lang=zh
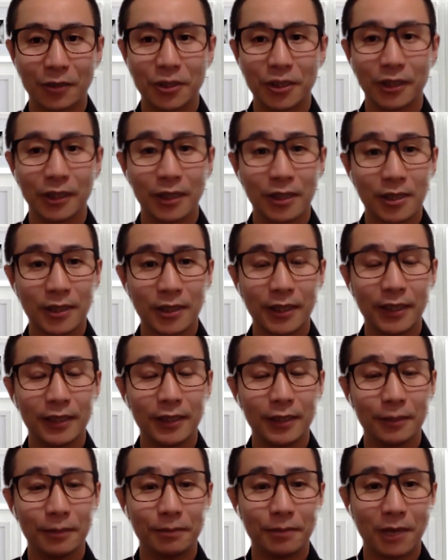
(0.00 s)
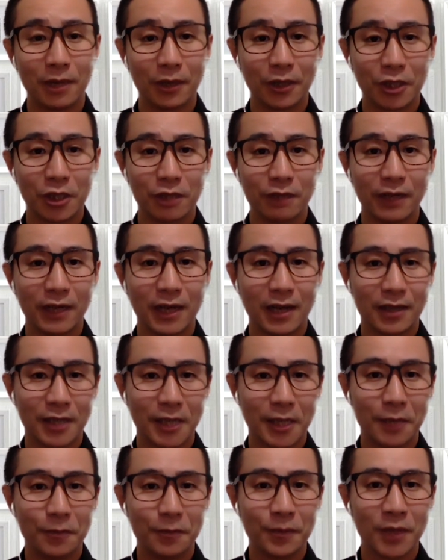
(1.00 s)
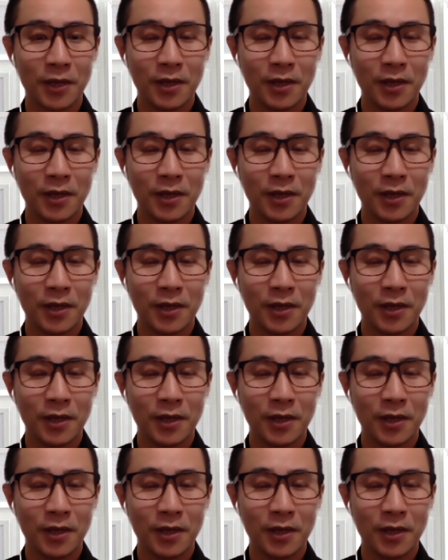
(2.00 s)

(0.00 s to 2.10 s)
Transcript: 性的胜利，引爆了示威浪潮。